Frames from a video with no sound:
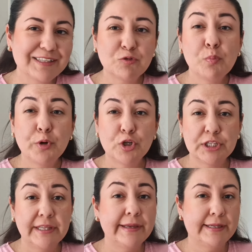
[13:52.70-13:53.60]
es un
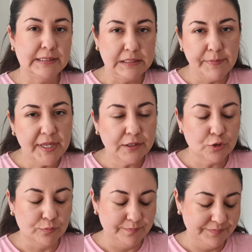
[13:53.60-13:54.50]
brote de
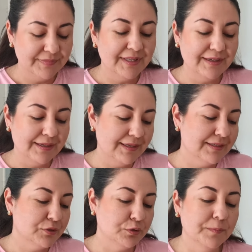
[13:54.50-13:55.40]
crecimiento, eh,
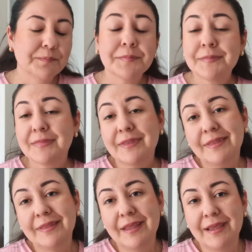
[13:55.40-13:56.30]
eso,
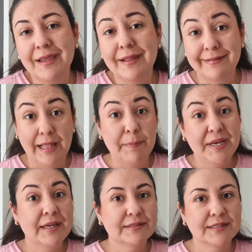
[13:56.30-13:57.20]
de
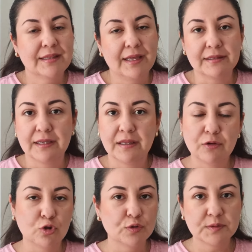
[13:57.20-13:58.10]
también a esta edad.
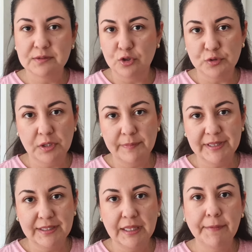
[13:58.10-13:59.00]
No, no
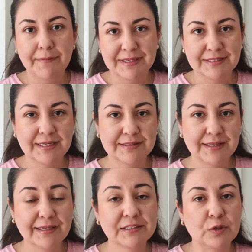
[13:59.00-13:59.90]
solamente de bebés les
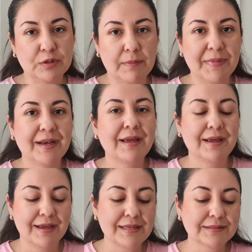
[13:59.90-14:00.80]
da, sino también
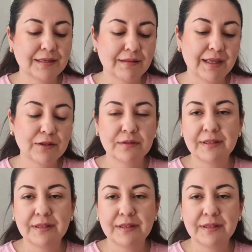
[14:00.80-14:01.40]
a, esta edad.